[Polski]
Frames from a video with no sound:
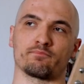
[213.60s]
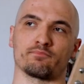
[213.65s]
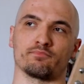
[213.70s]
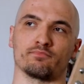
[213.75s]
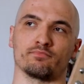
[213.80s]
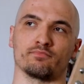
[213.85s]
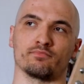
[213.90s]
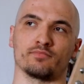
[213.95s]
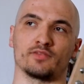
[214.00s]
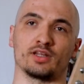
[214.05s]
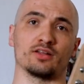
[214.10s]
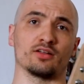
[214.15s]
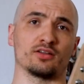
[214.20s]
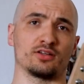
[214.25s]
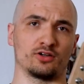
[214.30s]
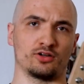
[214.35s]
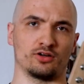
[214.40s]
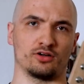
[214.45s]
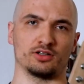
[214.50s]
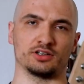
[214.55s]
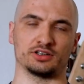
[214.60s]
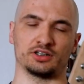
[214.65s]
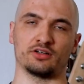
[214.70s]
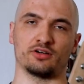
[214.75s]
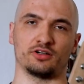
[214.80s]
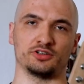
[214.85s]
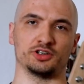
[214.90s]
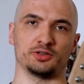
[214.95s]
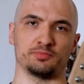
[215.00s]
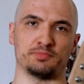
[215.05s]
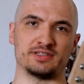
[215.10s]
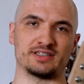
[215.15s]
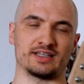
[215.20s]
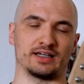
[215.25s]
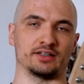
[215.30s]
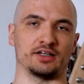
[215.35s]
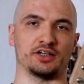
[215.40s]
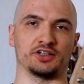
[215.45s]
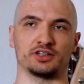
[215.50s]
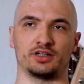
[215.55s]
Mm, I to tylko jeżeli chodzi o
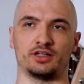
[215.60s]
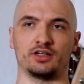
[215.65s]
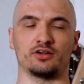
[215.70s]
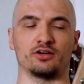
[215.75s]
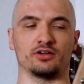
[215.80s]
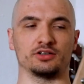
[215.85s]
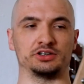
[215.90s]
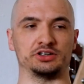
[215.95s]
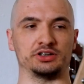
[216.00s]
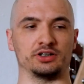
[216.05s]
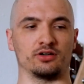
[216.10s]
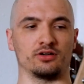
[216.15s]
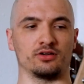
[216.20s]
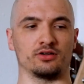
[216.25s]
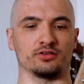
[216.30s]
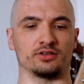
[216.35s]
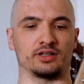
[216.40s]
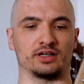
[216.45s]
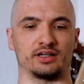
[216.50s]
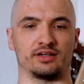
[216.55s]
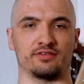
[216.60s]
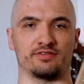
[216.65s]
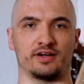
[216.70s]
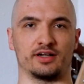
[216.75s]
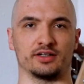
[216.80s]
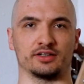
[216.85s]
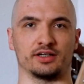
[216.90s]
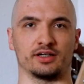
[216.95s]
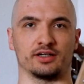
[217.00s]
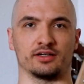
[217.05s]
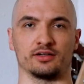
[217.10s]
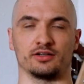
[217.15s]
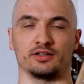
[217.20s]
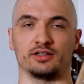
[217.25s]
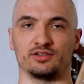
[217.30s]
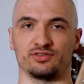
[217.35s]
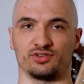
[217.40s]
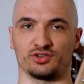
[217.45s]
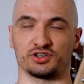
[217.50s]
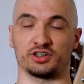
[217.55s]
pisanie. Jeżeli chodzi o nagrywanie,
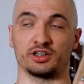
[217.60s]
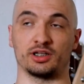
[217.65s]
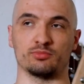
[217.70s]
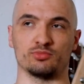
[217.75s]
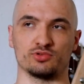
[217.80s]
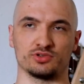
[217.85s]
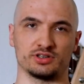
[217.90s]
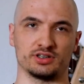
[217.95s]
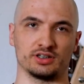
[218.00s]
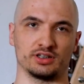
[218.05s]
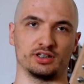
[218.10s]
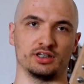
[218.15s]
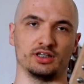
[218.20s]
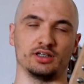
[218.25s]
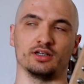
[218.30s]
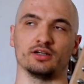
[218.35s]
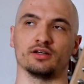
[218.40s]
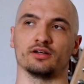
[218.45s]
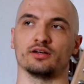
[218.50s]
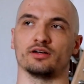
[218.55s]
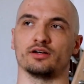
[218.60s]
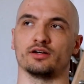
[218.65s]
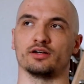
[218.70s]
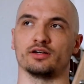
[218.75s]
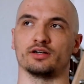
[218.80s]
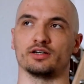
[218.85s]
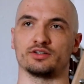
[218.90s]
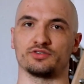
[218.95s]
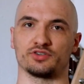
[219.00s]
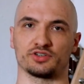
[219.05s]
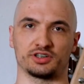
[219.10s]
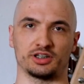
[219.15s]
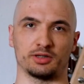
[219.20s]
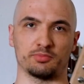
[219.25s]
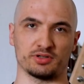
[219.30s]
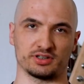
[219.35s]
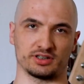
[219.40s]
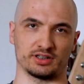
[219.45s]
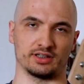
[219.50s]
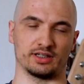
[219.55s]
tworzenie muzyki, e,
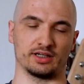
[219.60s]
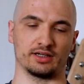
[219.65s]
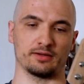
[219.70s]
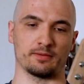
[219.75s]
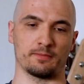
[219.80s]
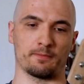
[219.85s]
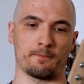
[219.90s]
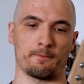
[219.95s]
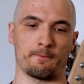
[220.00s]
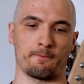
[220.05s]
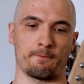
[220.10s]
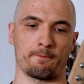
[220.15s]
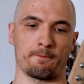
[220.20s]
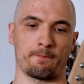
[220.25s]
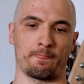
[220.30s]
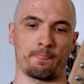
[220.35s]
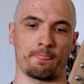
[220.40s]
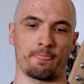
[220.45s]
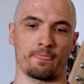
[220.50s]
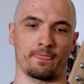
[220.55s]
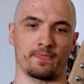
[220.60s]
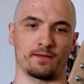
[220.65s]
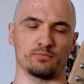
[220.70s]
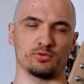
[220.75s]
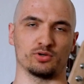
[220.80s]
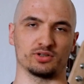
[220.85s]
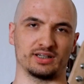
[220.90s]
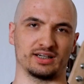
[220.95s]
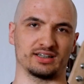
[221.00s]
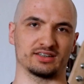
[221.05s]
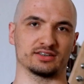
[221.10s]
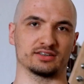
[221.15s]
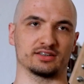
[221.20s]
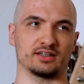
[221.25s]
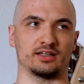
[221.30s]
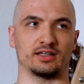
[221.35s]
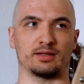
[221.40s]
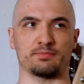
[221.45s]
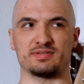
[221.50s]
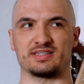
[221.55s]
tworzenie piosenek, to było tak,
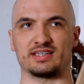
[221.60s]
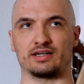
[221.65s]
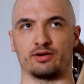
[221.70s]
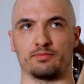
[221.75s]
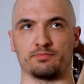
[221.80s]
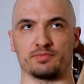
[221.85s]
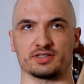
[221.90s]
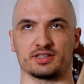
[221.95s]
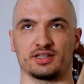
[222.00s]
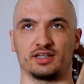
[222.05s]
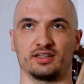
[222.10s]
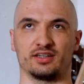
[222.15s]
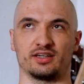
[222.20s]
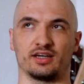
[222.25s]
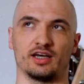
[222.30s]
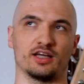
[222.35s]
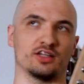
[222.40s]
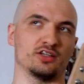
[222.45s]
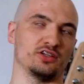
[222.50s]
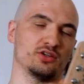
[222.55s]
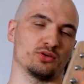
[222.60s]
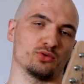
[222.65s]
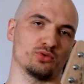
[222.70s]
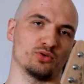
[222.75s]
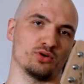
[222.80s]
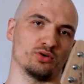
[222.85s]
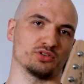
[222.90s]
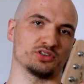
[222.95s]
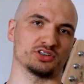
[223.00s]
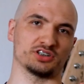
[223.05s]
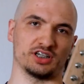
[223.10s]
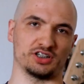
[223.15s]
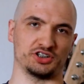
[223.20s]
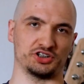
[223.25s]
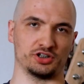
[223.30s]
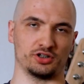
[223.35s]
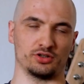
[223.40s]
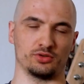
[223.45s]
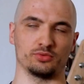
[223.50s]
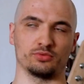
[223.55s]
że napisałem piosenkę, drugą,
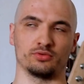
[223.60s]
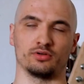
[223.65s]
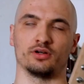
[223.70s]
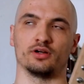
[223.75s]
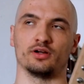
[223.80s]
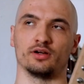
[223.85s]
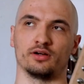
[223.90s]
trzecią.